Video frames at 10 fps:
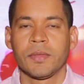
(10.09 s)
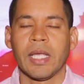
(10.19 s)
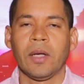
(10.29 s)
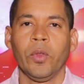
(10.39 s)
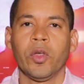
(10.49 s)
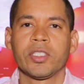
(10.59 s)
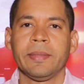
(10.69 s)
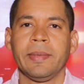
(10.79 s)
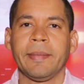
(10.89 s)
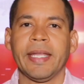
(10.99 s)
Saludos y
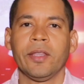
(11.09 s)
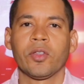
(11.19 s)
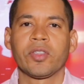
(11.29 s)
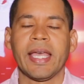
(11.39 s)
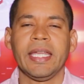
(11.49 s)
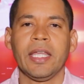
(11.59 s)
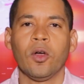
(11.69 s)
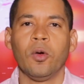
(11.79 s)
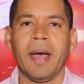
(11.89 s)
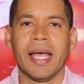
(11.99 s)
bienvenidos a Eni
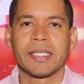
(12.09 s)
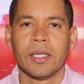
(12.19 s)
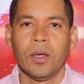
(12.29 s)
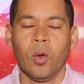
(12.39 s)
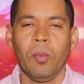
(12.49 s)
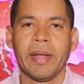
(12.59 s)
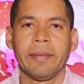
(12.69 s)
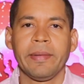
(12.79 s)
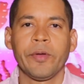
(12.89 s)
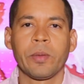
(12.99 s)
con más, un
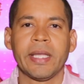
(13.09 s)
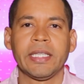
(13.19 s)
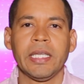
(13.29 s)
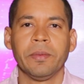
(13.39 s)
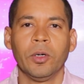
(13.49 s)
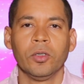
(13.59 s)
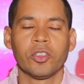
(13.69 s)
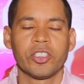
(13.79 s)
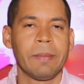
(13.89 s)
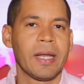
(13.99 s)
breve informativo,
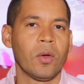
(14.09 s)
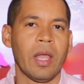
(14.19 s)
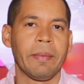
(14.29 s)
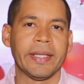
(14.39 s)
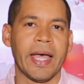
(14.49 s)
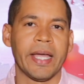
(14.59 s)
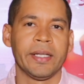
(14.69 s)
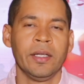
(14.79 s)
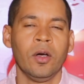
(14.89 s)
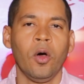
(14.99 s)
siempre con la
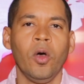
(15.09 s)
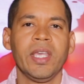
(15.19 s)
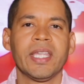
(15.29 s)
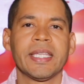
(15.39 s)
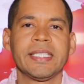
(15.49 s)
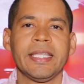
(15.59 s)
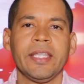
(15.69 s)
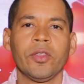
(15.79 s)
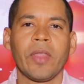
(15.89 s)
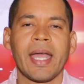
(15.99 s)
verdad. Hoy he
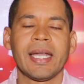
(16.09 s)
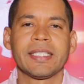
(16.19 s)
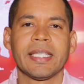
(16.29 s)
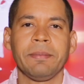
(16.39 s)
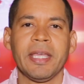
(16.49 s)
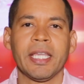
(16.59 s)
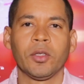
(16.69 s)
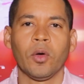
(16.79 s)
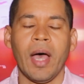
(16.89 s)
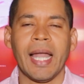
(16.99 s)
decidido darle
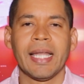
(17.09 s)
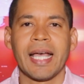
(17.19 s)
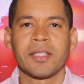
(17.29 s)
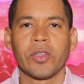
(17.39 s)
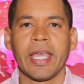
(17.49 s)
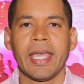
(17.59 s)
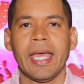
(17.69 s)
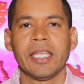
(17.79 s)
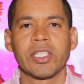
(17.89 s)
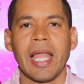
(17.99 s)
seguimiento al caso de
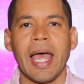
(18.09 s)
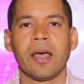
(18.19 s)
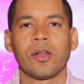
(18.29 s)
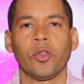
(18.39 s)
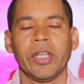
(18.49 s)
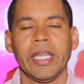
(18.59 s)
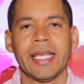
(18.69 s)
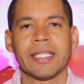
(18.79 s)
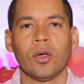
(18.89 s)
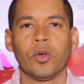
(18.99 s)
Keishla
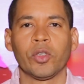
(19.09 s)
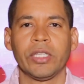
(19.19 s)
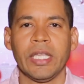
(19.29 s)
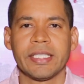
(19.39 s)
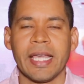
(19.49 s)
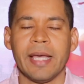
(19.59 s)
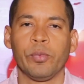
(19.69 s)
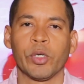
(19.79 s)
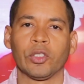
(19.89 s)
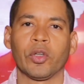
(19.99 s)
Rodríguez Ortiz en
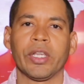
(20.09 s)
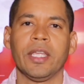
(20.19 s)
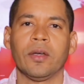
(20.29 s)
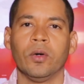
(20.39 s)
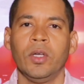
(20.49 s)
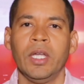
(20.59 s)
Puerto Rico,